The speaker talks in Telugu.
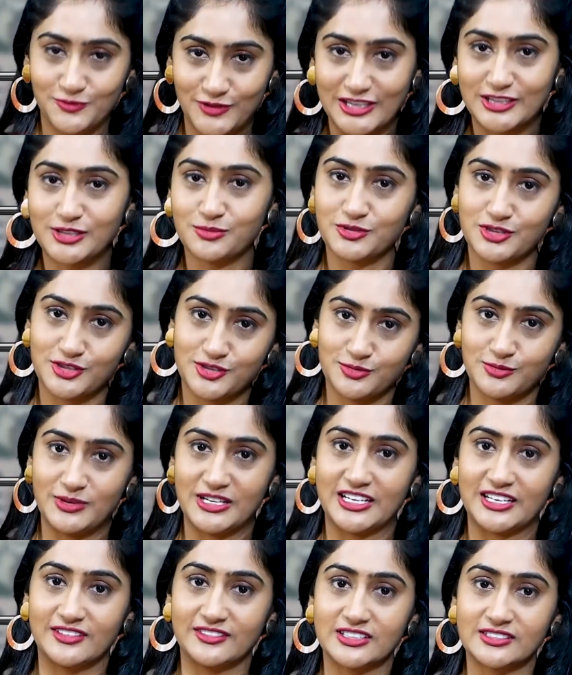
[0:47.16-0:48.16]
వెల్కమ్ టు
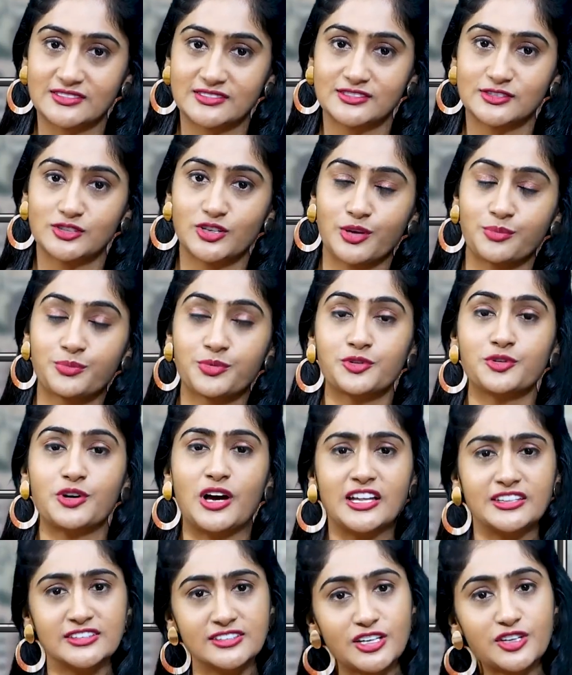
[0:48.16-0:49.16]
సుమన్ టీవీ సో ఇప్పుడు
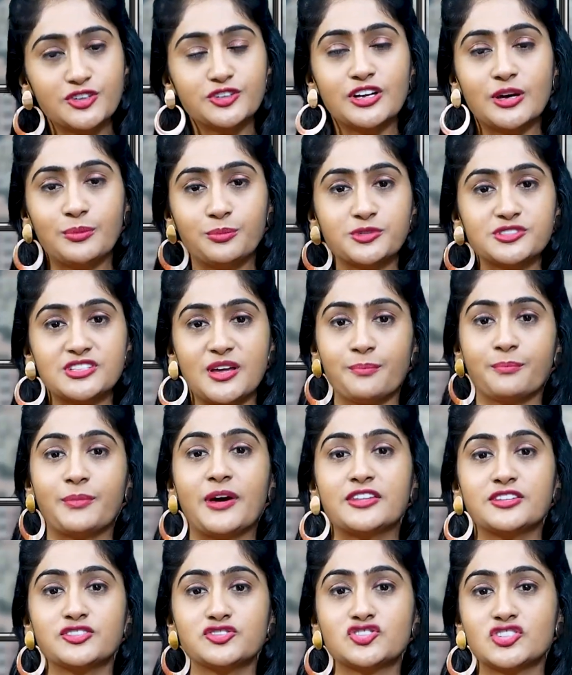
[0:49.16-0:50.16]
అందరూ డబ్బు
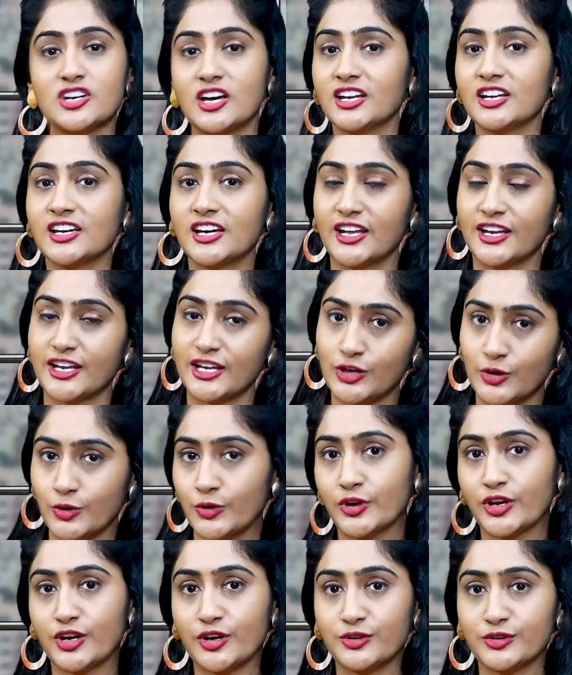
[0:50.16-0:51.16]
సంపాదించాలి అనే
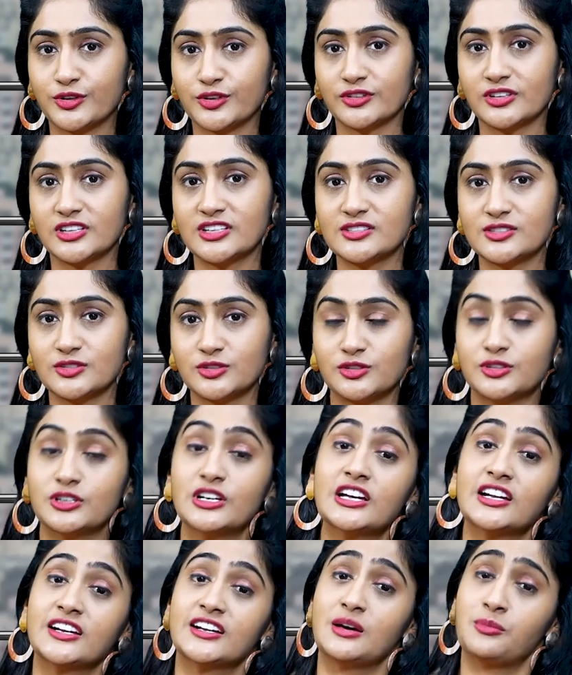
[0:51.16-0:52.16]
కోరిక ఉంటుంది సో
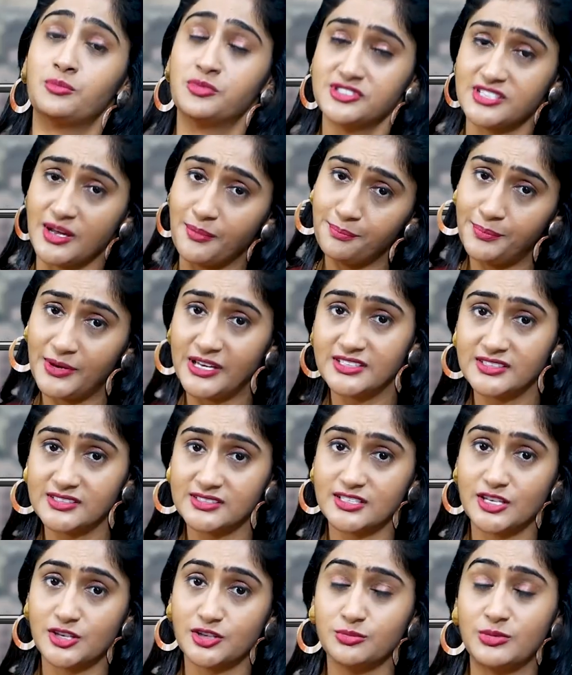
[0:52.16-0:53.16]
డబ్బు
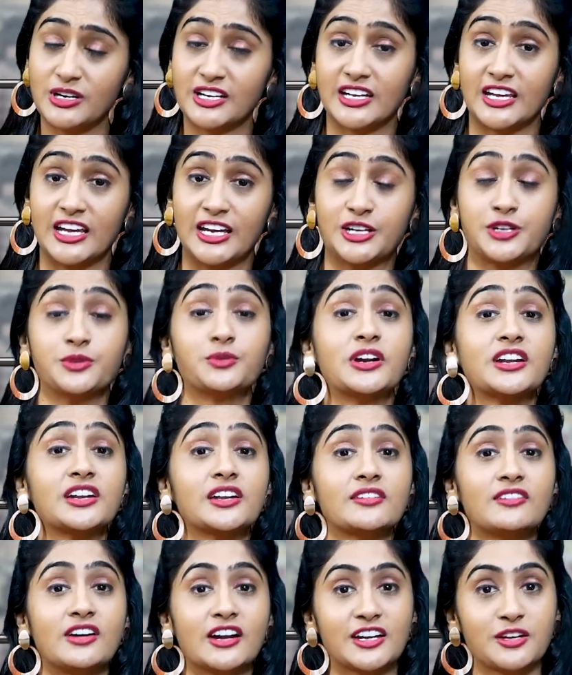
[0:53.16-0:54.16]
సంపాదిస్తారు బట్
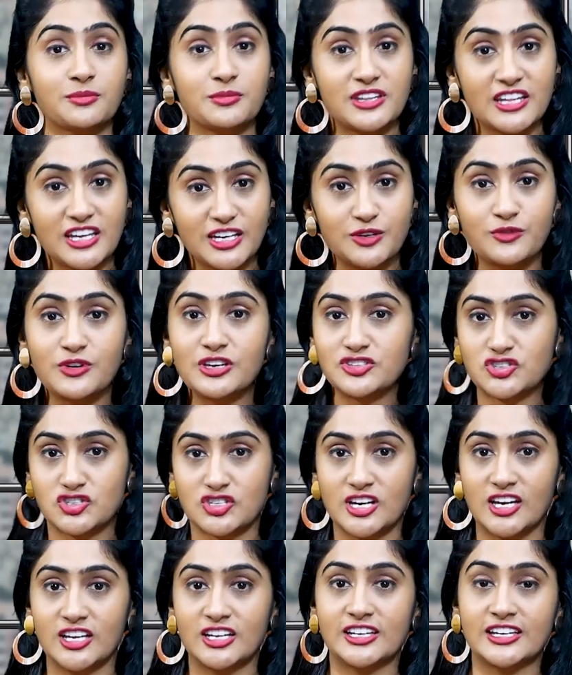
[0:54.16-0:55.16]
ఎటువంటి వాటి మీద ఇన్వెస్ట్
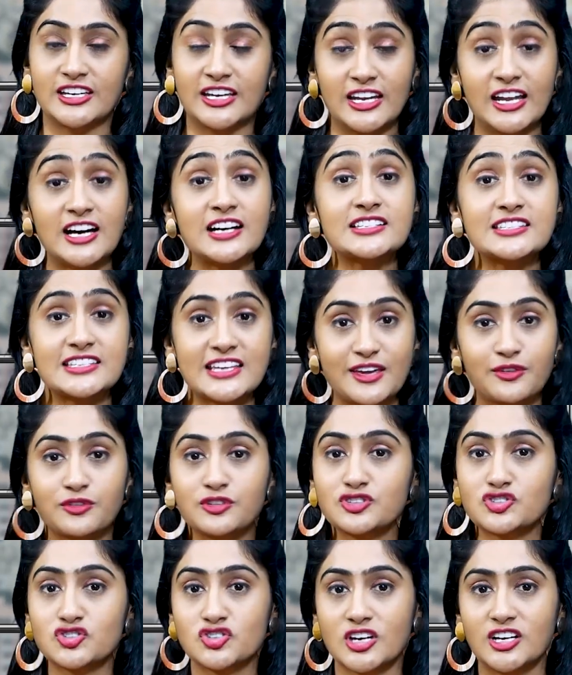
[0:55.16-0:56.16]
చేయాలి ఎలా
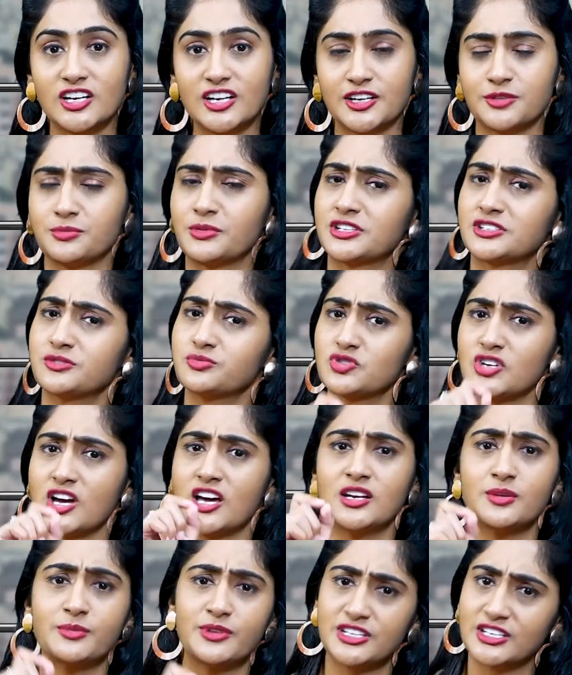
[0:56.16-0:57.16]
సేవింగ్స్ చేయాలి అనేది మాత్రం
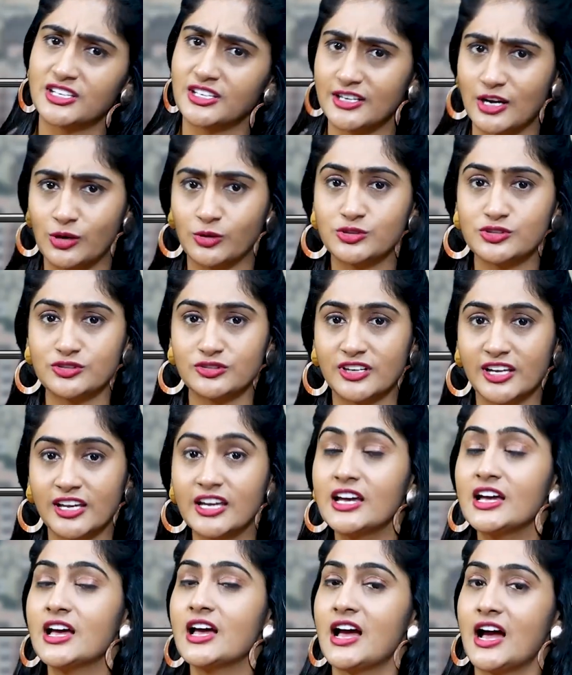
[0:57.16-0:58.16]
చాలామందికి డౌట్స్ ఉంటాయి
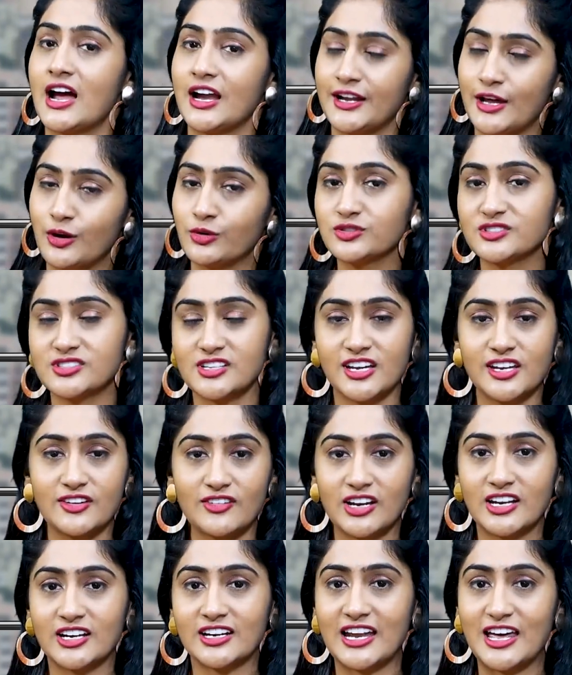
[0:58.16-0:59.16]
ఆ డౌట్స్ అన్ని
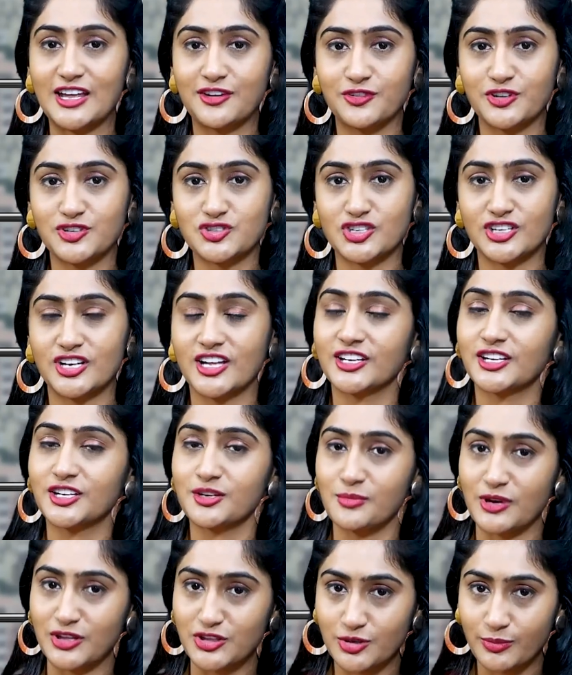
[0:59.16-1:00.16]
వాళ్ళ క్లారిఫై చేయడానికి
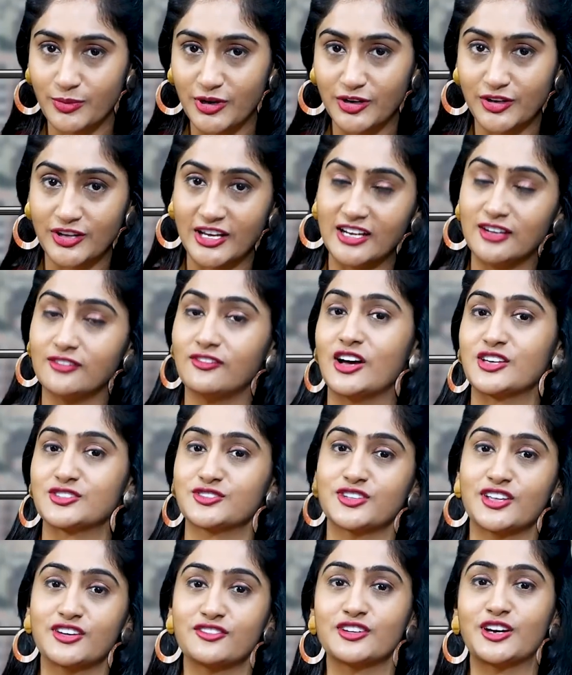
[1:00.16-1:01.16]
మనతో పాటు ఎల్
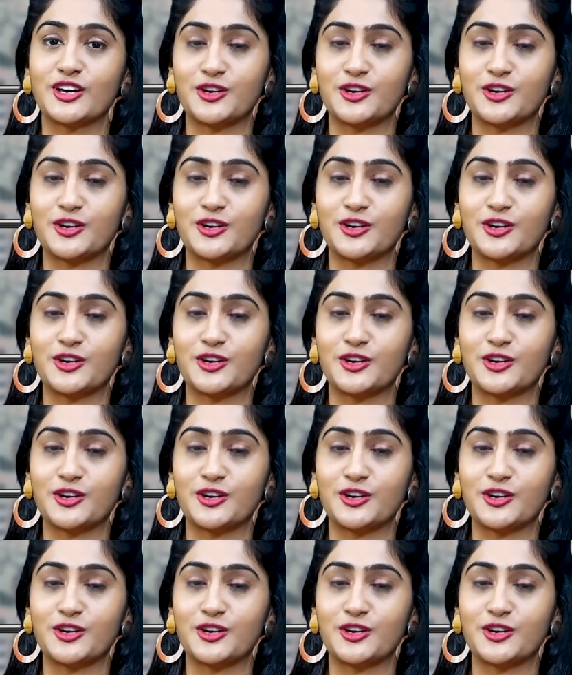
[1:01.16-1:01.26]
వాసుదేవ్